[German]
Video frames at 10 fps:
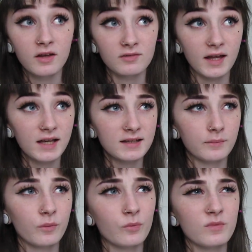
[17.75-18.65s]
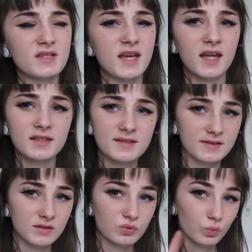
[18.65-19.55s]
weil ich habe ja momentan
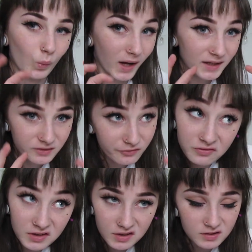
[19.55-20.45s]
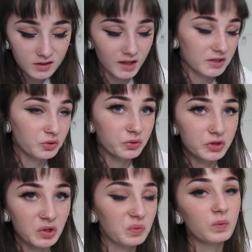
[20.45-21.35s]
dieses White Feed, I don't
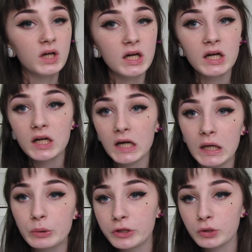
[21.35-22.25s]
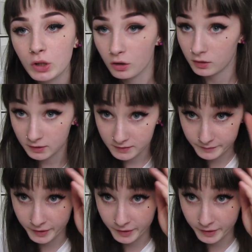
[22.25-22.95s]
know how to call it.